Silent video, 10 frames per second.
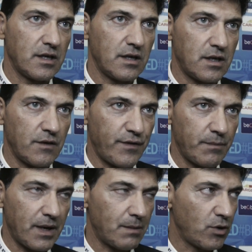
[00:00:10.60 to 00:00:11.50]
qui, fait
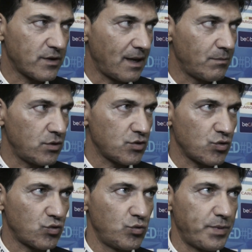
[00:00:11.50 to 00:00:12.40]
mal mentalement,
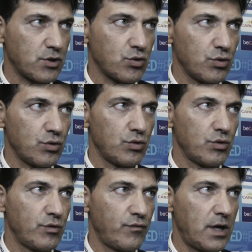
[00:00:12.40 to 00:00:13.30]
surtout parce
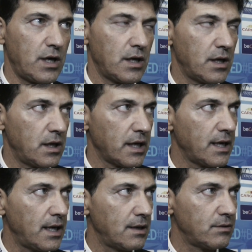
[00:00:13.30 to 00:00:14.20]
que voilà, les, les,
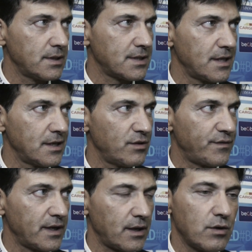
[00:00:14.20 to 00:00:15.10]
gars ont essayé de
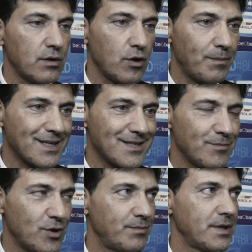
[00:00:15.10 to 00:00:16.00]
faire euh, leur
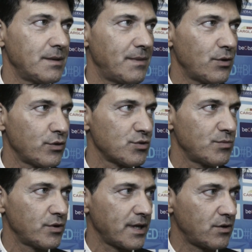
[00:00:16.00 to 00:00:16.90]
maximum et
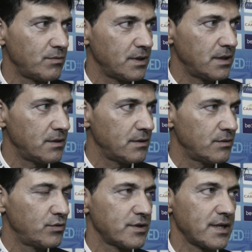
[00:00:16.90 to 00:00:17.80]
malheureusement, on a commis euh,
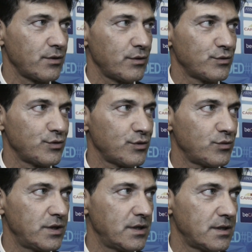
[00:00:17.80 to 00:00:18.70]
deux erreurs
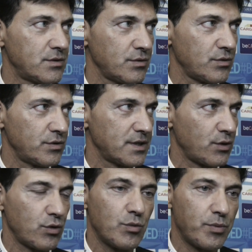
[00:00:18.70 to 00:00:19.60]
aujourd'hui et sur deux
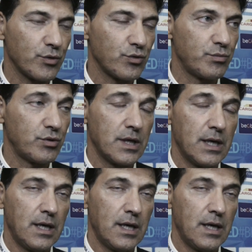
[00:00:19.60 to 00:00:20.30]
erreurs, on prend deux buts.